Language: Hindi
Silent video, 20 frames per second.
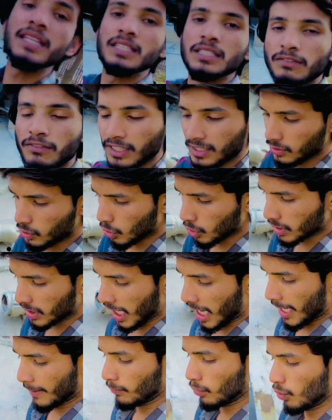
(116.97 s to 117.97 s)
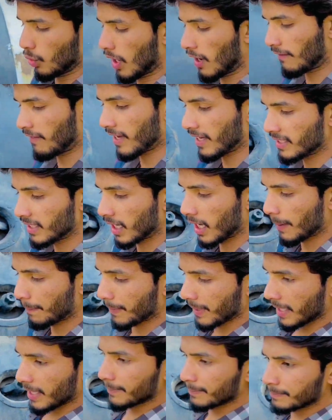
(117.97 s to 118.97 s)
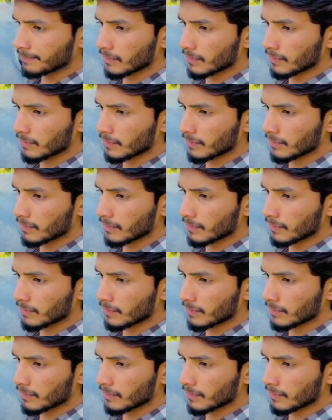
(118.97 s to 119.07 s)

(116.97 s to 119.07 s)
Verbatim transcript: इस वक्त जो टाइम हुआ हुआ है यहाँ पे